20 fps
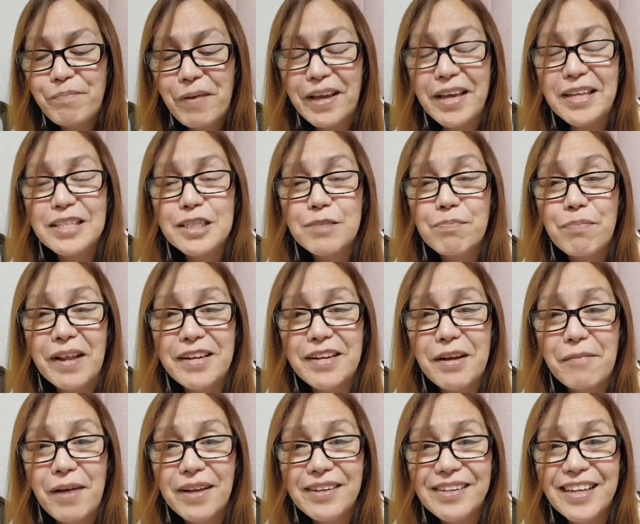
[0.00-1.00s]
paki-explain
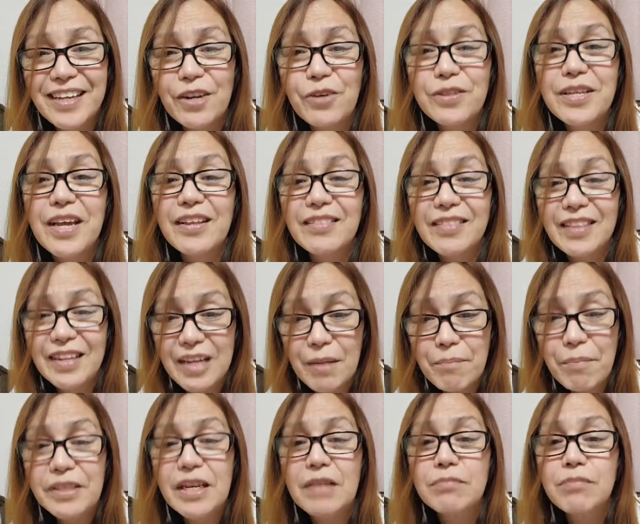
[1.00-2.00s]
naman hindi daw niya
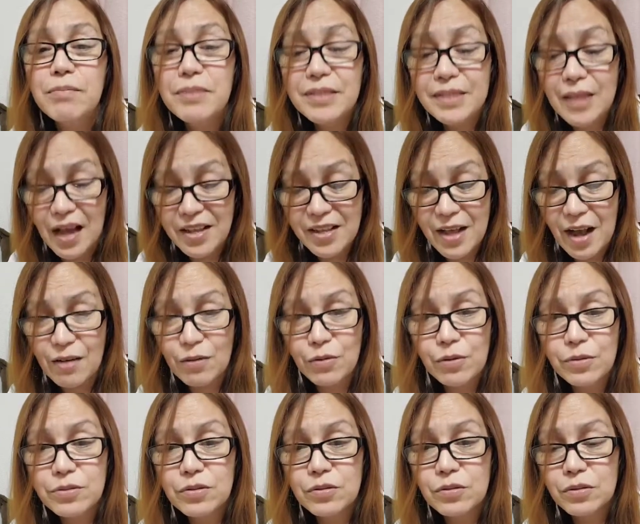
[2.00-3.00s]
naintindihan pag nagbibisaya ako
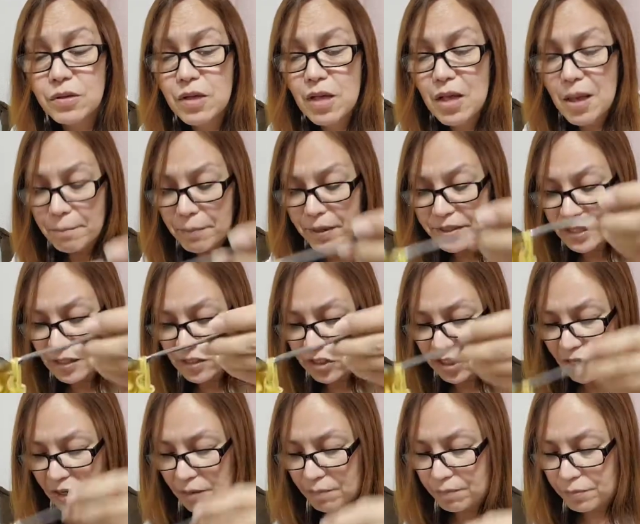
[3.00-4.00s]
so
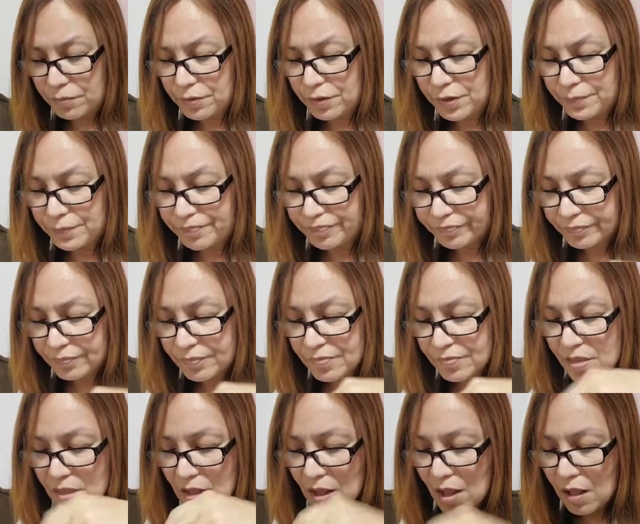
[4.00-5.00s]
pasensya na po
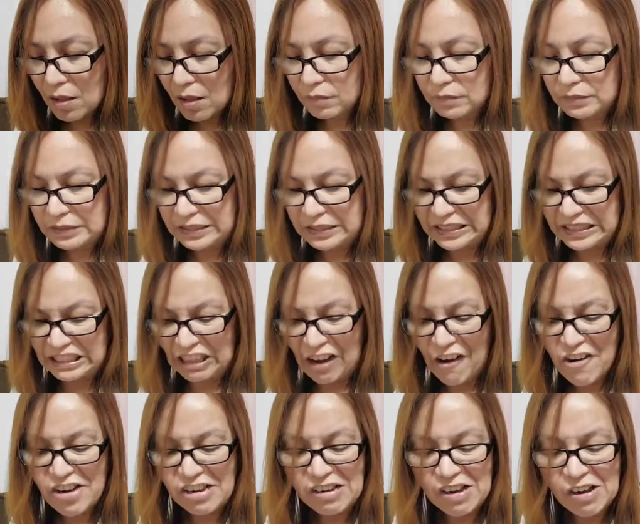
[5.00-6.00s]
mm
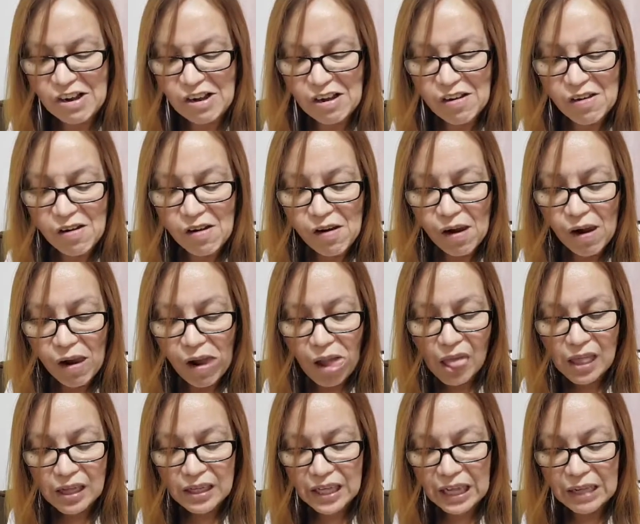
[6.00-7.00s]
-mm.
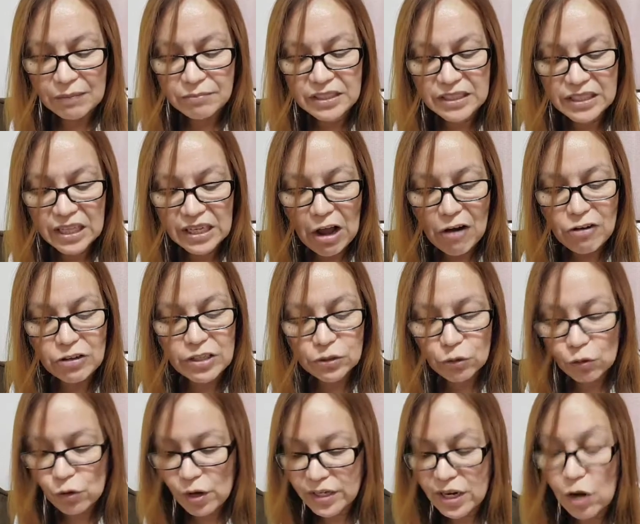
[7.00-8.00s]
Kaya minsan ako na
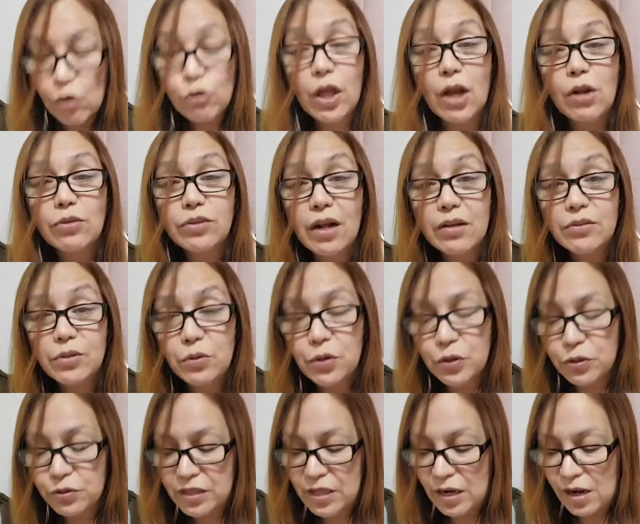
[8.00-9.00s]
tuloy ang nautal-utal
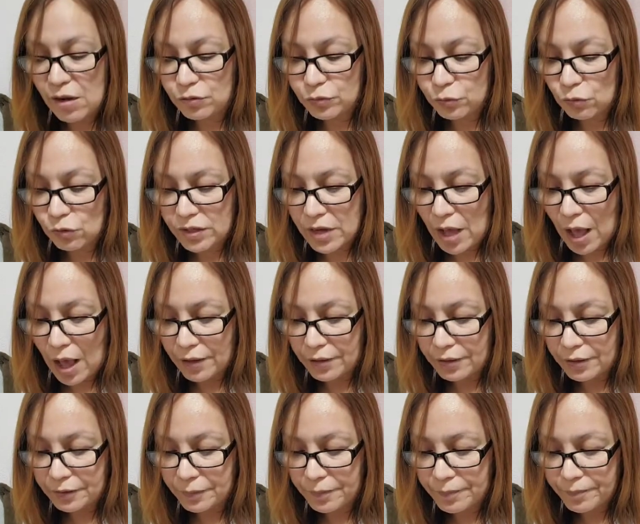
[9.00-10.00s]
tuloy hindi lang ako tuloy na
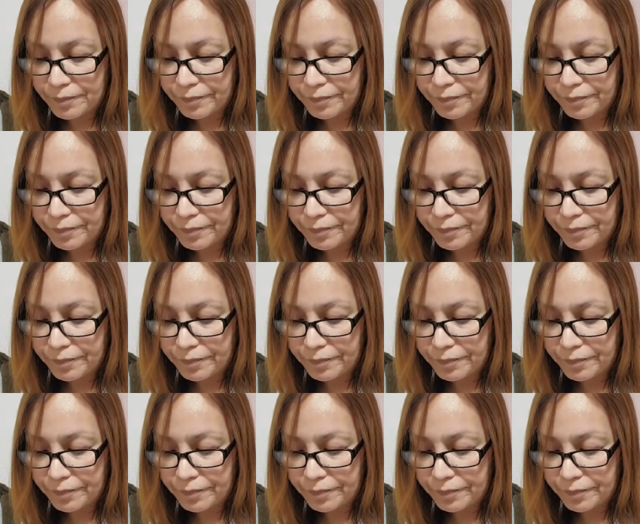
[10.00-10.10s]
ano